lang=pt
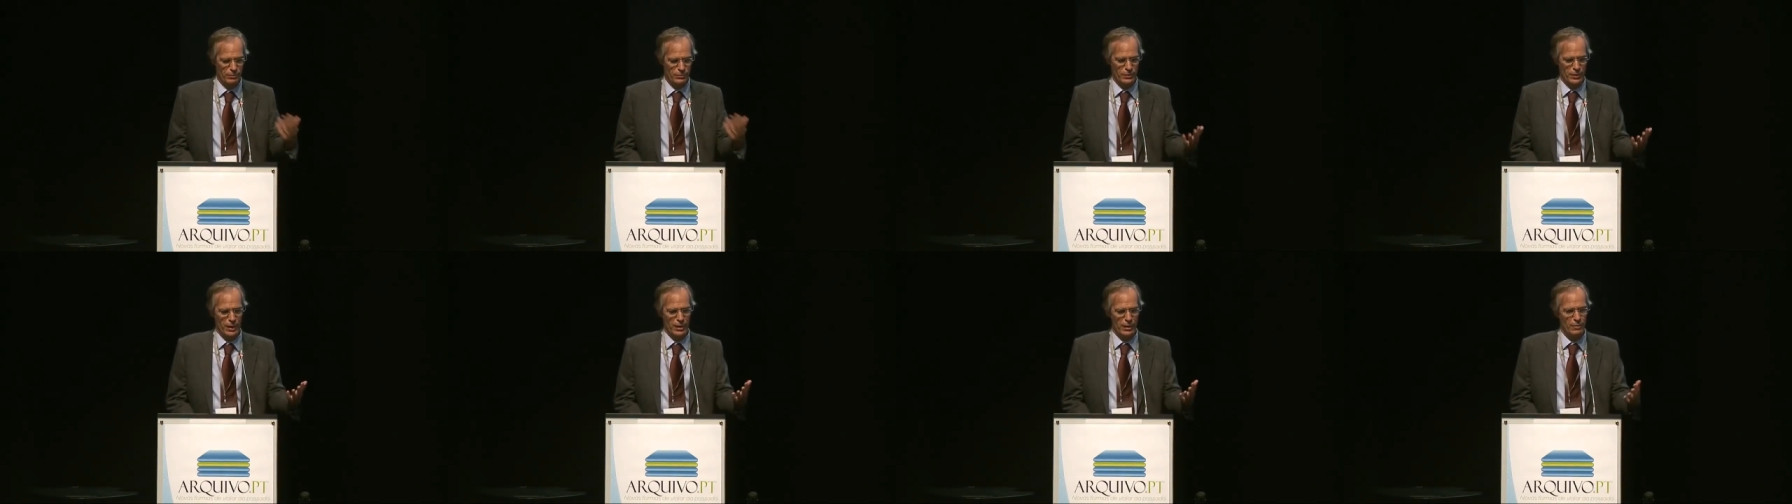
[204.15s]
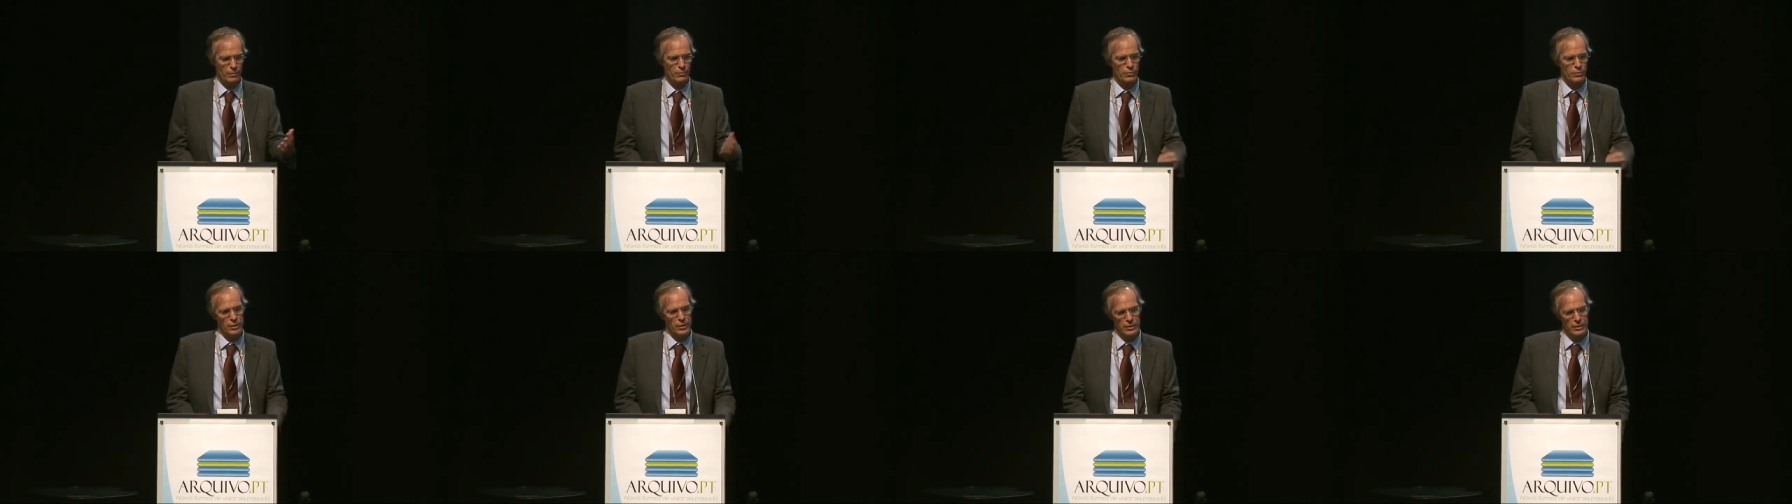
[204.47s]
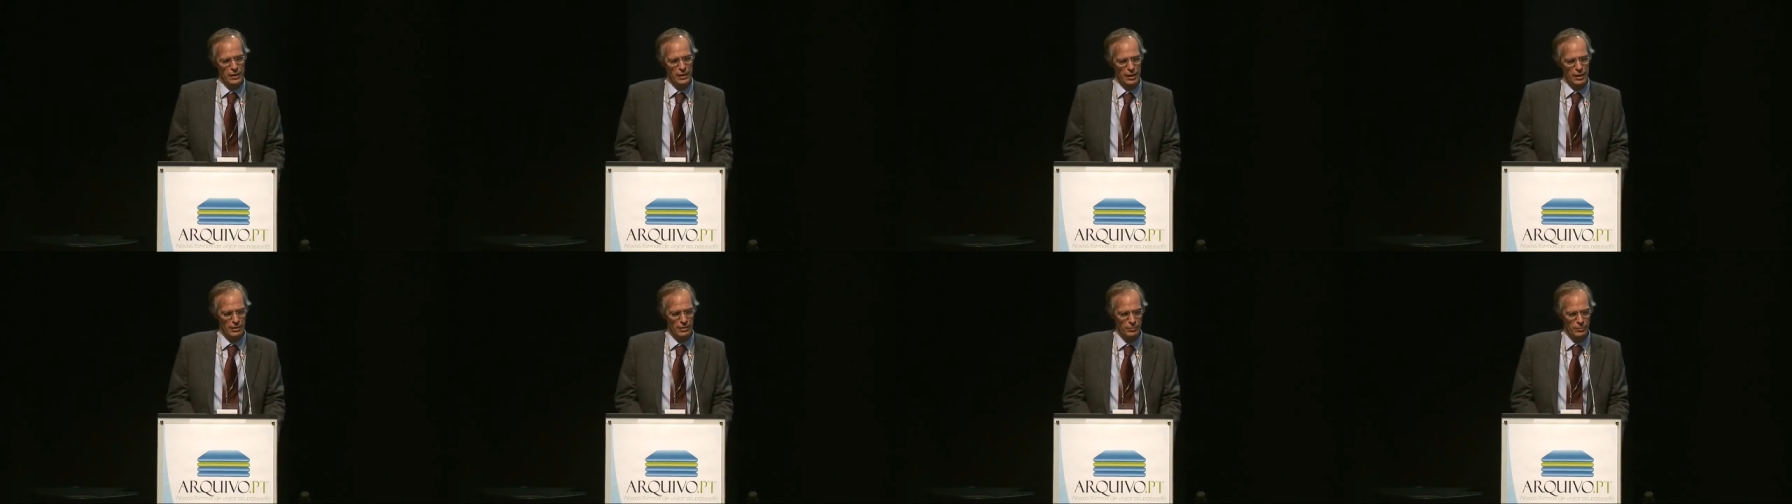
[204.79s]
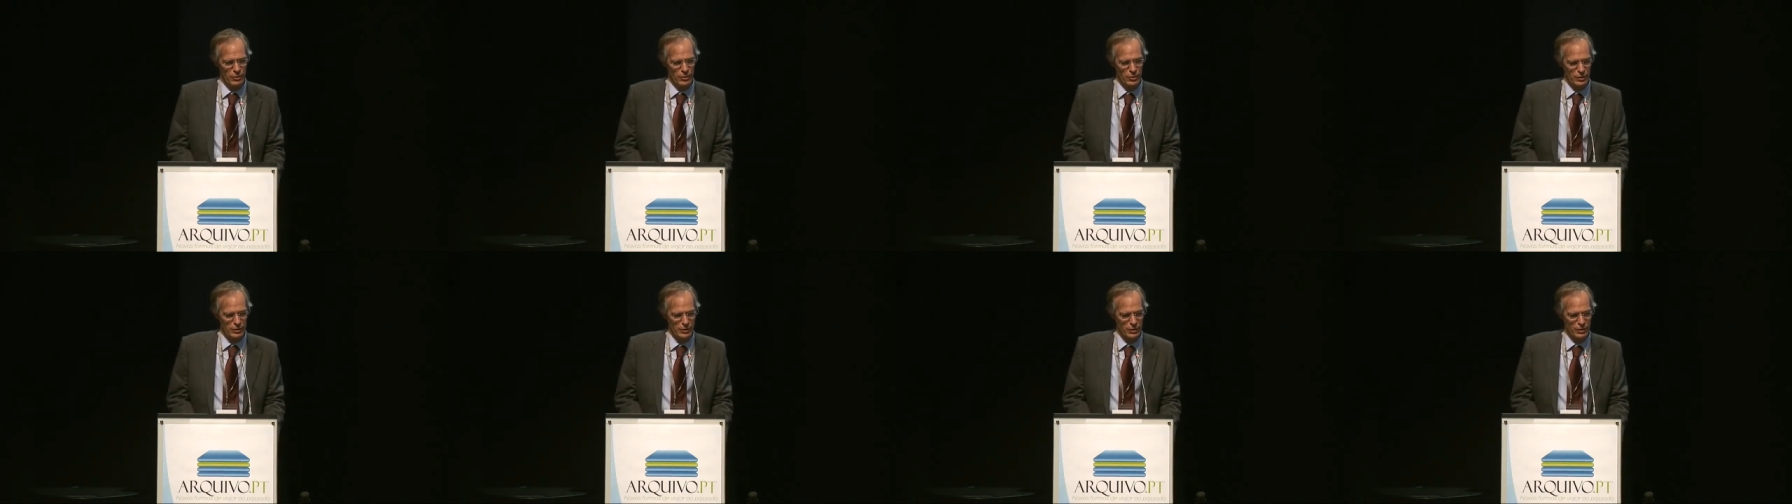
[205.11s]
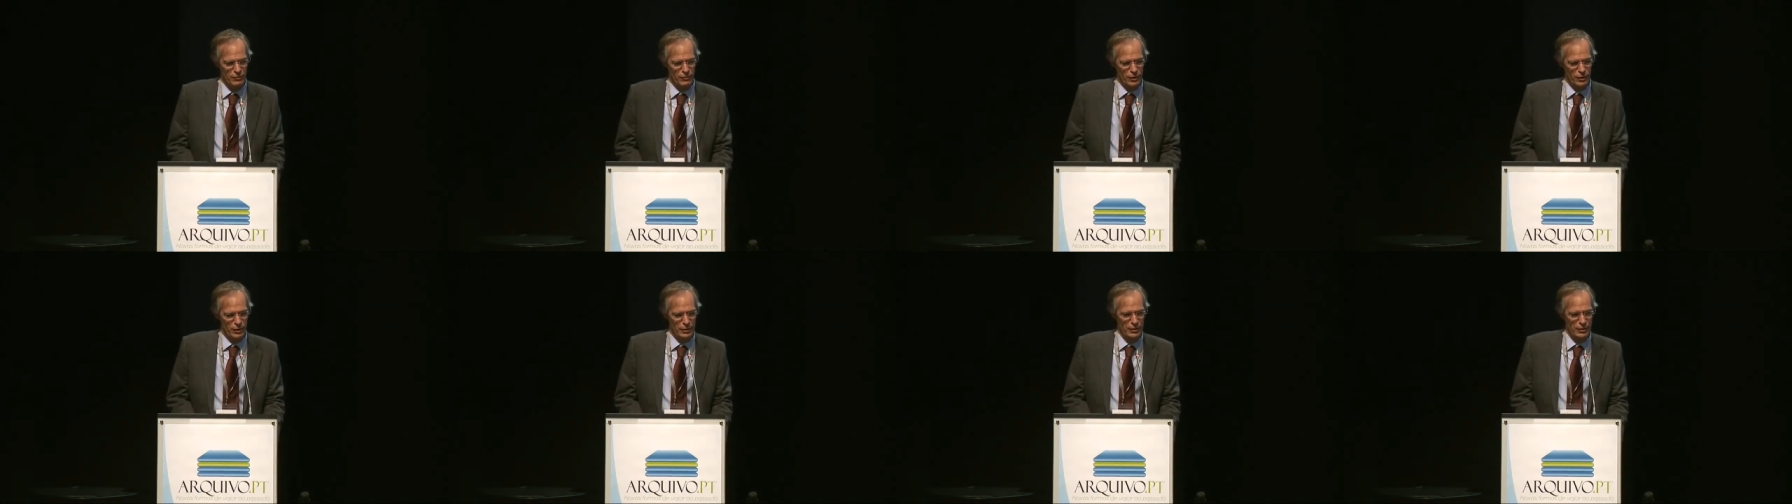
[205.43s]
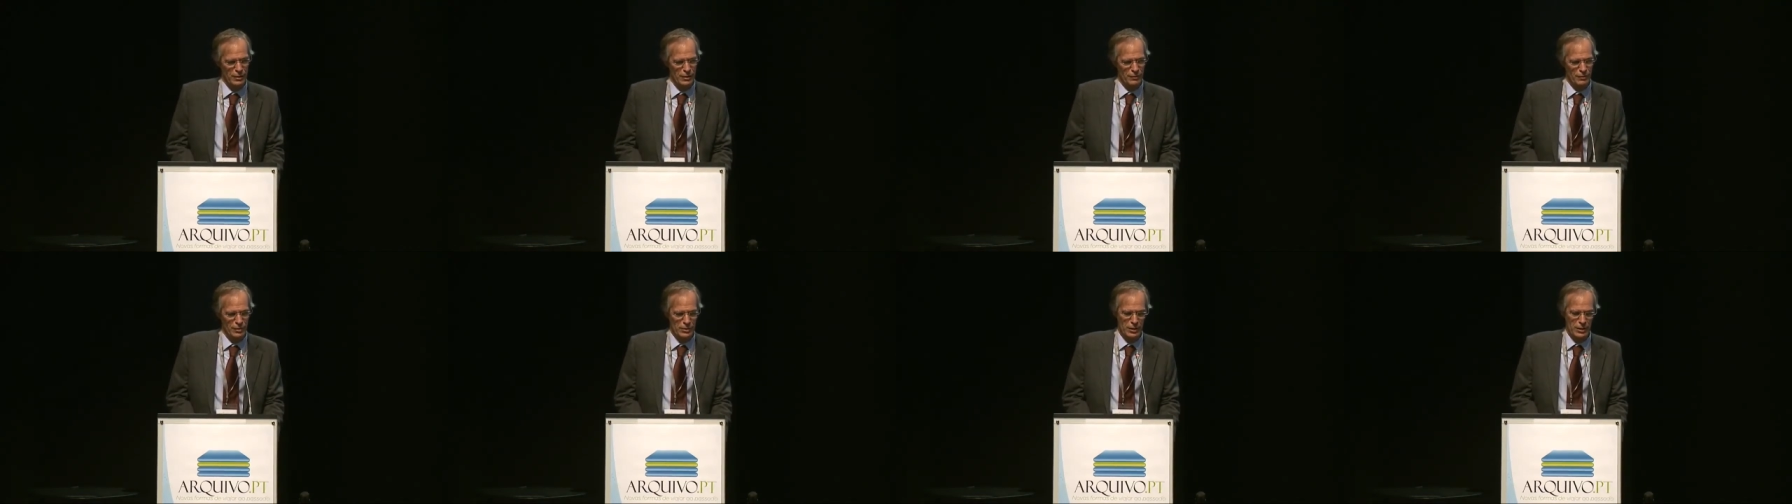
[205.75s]
tem o potencial de poder ser feita
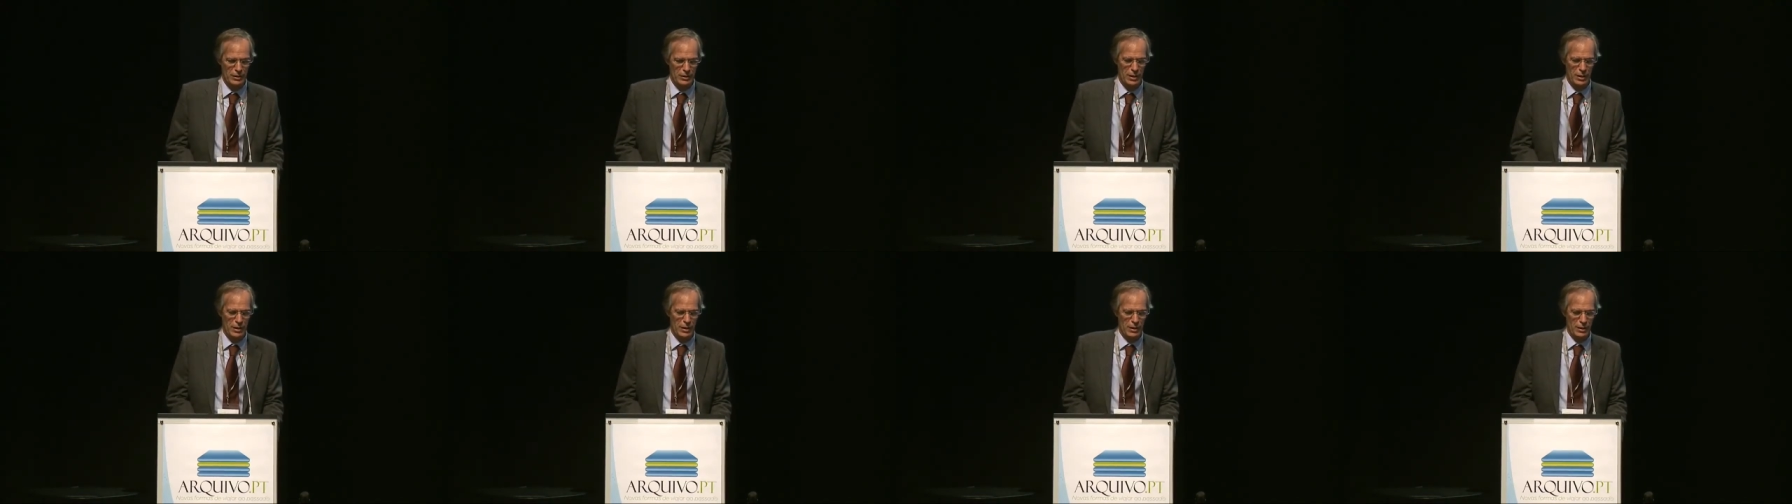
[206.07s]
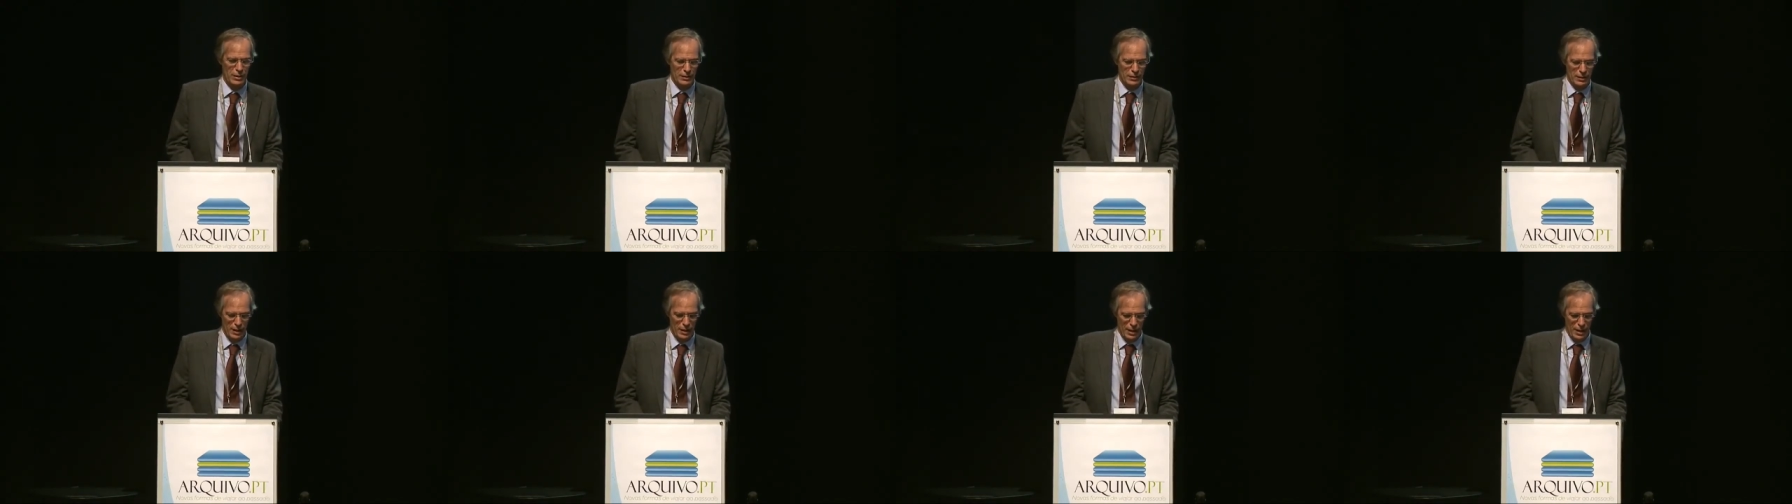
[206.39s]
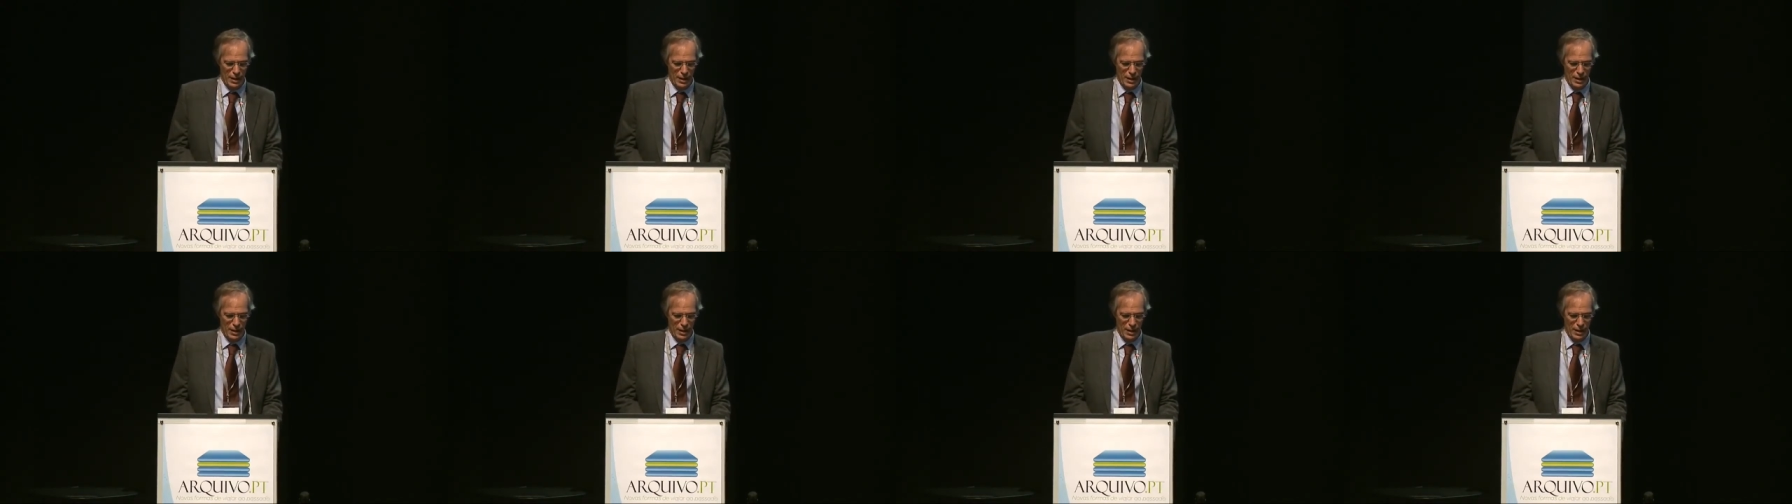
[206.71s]
através da internet.